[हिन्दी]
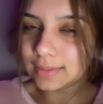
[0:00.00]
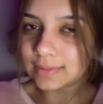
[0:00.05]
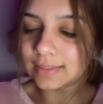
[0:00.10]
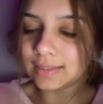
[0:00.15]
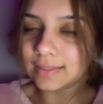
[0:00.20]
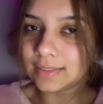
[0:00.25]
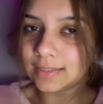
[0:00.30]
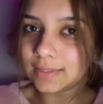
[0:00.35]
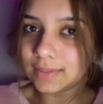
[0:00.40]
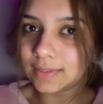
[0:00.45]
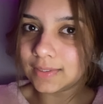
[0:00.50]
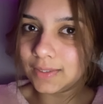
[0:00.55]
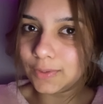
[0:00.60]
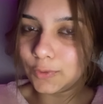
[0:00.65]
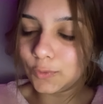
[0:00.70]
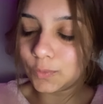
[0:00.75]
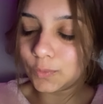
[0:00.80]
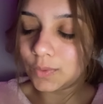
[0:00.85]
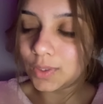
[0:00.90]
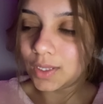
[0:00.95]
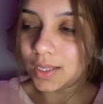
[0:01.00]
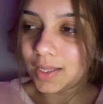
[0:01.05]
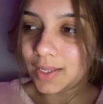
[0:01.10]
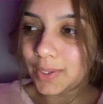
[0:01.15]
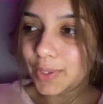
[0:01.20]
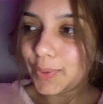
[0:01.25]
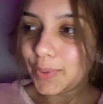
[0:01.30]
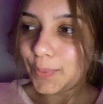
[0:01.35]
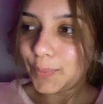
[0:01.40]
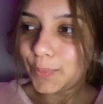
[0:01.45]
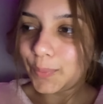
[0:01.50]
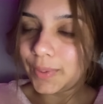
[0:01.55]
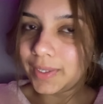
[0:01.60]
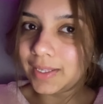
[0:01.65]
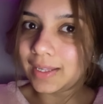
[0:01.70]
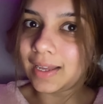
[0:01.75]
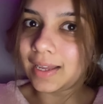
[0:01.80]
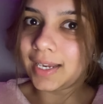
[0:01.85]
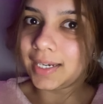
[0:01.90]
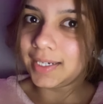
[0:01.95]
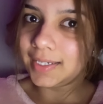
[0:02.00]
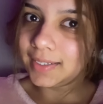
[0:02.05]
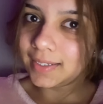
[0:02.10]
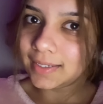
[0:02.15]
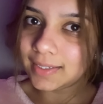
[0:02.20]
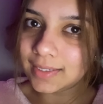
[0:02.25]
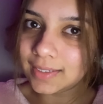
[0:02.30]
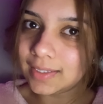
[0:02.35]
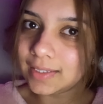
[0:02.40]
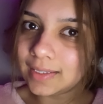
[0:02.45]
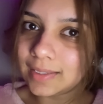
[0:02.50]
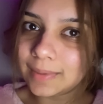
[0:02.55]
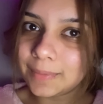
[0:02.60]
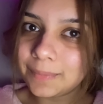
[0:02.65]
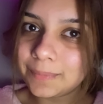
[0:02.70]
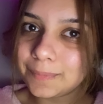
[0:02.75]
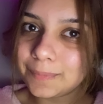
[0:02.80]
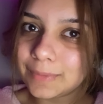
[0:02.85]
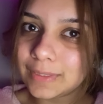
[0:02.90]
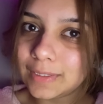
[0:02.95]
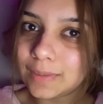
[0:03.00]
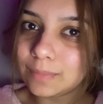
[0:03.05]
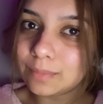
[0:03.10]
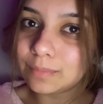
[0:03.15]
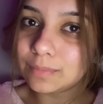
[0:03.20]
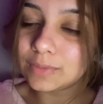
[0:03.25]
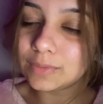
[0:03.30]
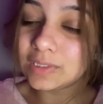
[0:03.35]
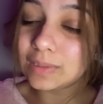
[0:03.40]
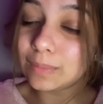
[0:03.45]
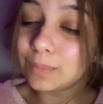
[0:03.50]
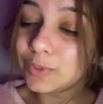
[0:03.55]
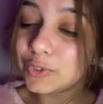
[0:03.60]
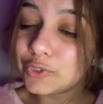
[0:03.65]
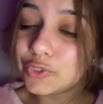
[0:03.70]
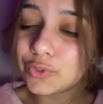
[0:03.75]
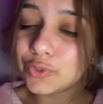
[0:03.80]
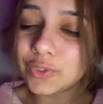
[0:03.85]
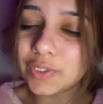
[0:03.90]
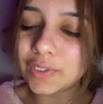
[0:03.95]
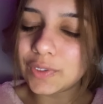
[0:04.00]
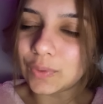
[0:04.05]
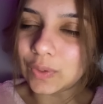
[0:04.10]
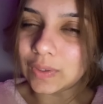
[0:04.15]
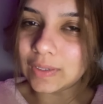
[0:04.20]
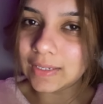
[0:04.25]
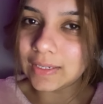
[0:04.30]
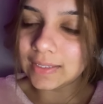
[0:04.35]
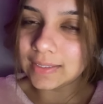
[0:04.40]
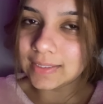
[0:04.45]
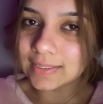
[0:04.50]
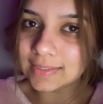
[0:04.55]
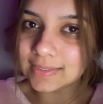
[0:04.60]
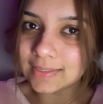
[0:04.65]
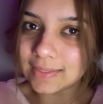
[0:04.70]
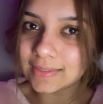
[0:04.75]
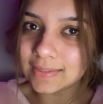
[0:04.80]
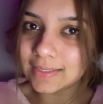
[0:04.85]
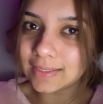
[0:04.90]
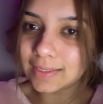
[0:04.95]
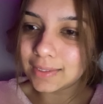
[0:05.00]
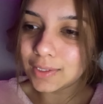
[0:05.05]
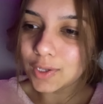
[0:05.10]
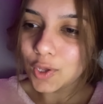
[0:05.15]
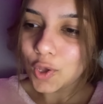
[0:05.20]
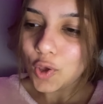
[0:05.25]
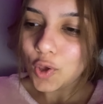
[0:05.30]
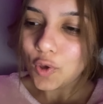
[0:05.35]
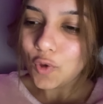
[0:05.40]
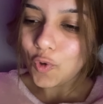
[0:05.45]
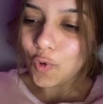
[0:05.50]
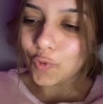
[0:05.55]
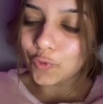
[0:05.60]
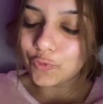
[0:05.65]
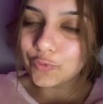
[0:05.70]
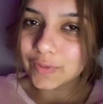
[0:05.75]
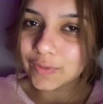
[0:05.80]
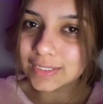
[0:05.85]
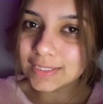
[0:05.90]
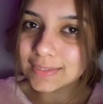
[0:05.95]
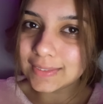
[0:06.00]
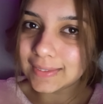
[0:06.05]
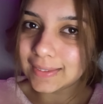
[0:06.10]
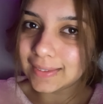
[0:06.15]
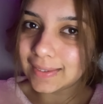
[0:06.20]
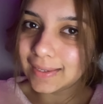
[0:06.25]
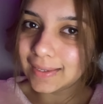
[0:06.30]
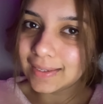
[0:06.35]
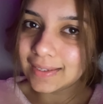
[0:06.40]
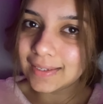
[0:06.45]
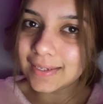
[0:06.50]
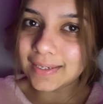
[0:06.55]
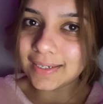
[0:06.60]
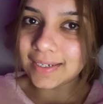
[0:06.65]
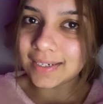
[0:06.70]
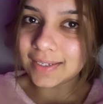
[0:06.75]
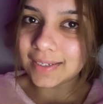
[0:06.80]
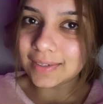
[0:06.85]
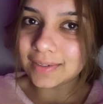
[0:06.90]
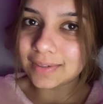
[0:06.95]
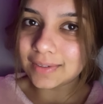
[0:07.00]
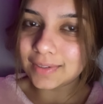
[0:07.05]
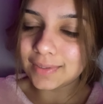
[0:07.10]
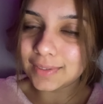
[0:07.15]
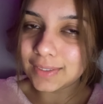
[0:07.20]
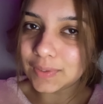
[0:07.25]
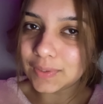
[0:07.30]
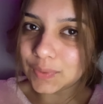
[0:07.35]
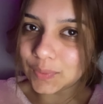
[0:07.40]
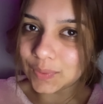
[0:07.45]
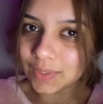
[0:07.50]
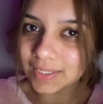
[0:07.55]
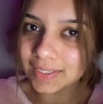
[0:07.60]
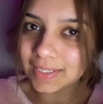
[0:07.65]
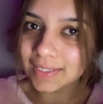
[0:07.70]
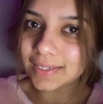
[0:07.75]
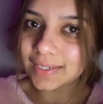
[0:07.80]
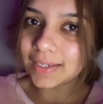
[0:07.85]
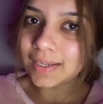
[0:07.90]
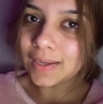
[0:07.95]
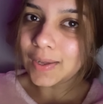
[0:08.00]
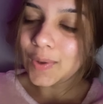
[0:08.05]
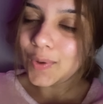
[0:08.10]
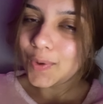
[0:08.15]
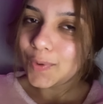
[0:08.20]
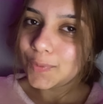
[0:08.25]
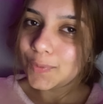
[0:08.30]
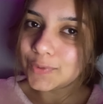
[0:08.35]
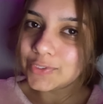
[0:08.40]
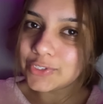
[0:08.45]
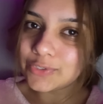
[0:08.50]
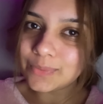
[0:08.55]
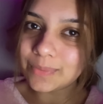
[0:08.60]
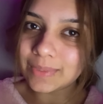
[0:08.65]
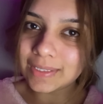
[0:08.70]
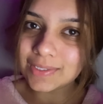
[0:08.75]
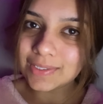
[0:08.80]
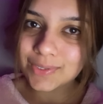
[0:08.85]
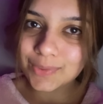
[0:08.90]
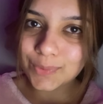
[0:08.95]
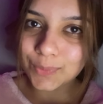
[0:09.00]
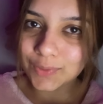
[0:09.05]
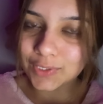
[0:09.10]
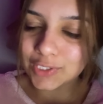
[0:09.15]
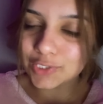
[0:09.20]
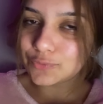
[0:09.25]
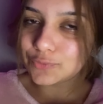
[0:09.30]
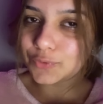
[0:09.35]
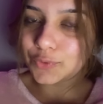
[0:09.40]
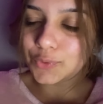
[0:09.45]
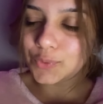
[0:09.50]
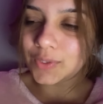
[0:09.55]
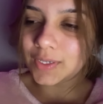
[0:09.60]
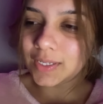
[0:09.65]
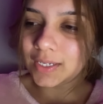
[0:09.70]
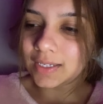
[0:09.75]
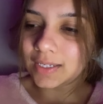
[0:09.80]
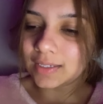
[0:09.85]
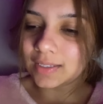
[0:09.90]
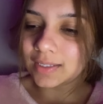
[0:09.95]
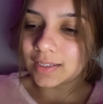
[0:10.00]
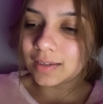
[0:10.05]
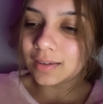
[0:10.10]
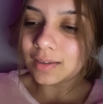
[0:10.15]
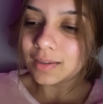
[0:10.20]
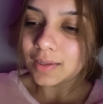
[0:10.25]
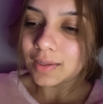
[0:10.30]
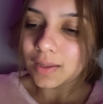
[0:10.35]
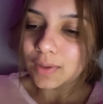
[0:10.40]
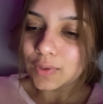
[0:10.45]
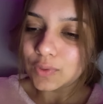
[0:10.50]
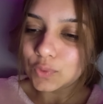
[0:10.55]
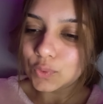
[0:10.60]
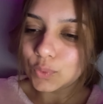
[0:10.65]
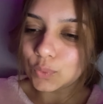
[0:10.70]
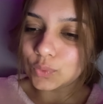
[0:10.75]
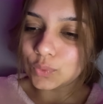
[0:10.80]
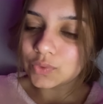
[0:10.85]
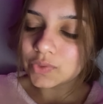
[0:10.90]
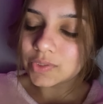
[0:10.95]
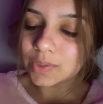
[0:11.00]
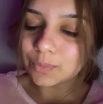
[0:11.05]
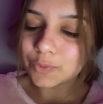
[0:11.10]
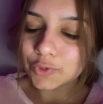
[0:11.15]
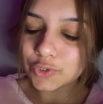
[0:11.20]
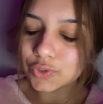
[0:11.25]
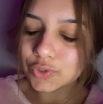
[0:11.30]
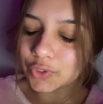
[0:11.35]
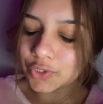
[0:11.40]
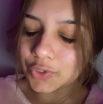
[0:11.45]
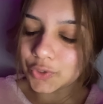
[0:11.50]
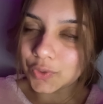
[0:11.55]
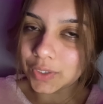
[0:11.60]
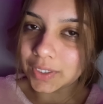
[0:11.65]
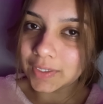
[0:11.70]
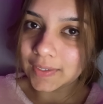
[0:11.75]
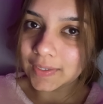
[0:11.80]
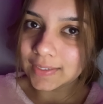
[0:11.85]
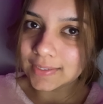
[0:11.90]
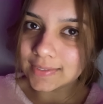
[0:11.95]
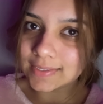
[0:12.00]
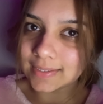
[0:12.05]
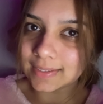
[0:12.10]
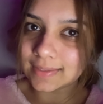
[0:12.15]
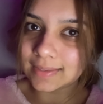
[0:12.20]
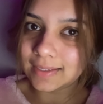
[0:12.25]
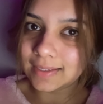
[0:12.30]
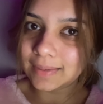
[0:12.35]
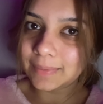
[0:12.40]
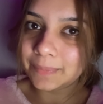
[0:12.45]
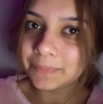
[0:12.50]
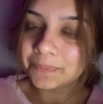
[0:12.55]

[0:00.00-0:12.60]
ज़्यादा थक गई हूँ कोई आइडिया ही नहीं है मतलब सब कुछ तो रिकॉर्ड नहीं कर सकती ऑब्वियसली एक घंटा रिकॉर्ड किया उसमें स्टोरेज फुल होने लग गया तो सब कुछ तो रिकॉर्ड नहीं कर सकती